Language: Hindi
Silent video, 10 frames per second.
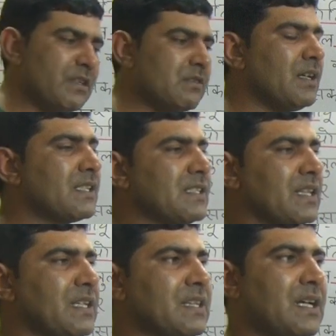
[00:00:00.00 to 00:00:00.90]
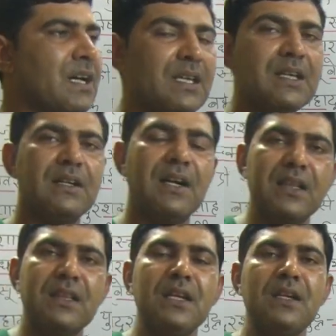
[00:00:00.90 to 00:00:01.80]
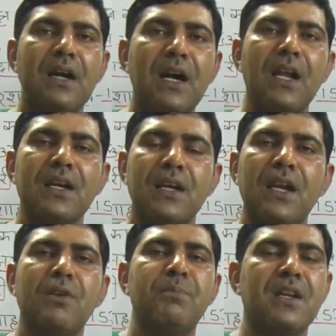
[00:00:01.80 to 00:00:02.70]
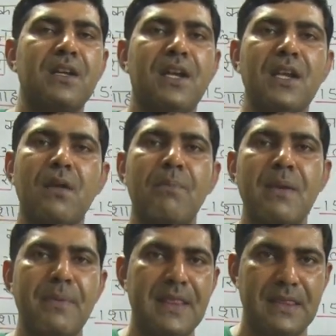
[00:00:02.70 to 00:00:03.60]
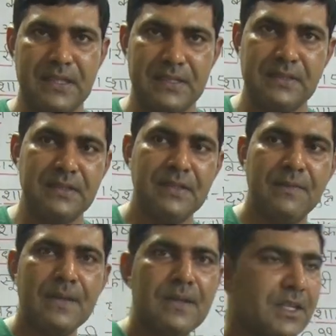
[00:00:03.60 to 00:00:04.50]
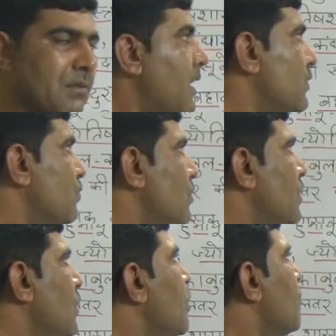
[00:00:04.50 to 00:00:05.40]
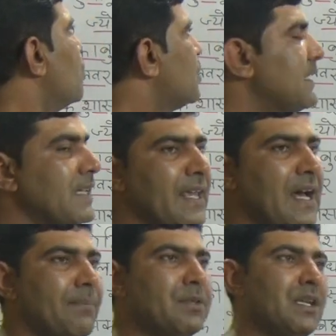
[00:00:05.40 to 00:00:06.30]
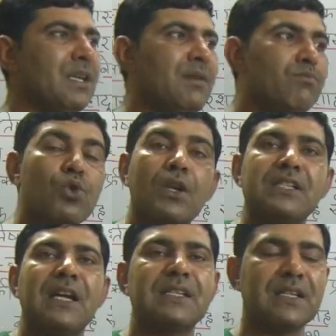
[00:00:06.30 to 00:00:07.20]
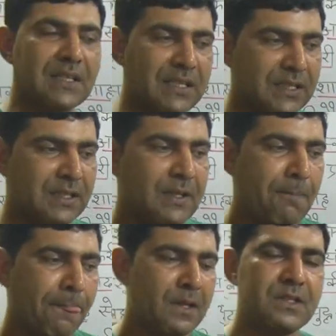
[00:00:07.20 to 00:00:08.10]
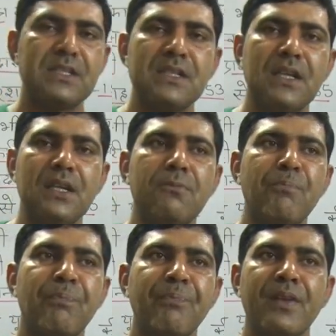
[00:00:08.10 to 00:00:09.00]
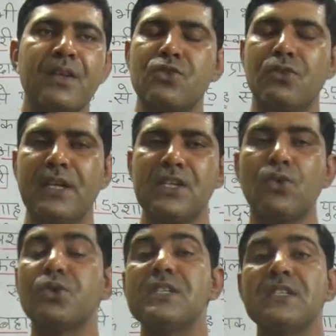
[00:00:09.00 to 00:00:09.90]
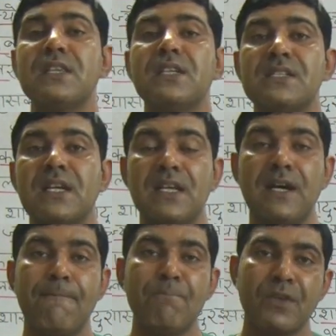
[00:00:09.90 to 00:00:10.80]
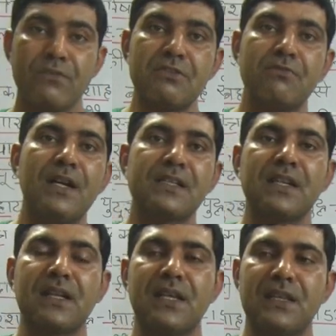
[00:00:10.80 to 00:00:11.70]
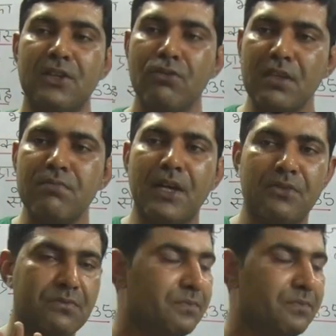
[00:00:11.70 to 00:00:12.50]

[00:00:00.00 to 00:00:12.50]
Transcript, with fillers: विश्वास करता था कि हर दिन अलग अलग प्रकार के कपड़े पहनता था हिमायू पूछा जाए आपसे कि मुगल शासक जिसने जो है ज्योतिष के अंदर ज़्यादा विश्वास करता था तो इमायू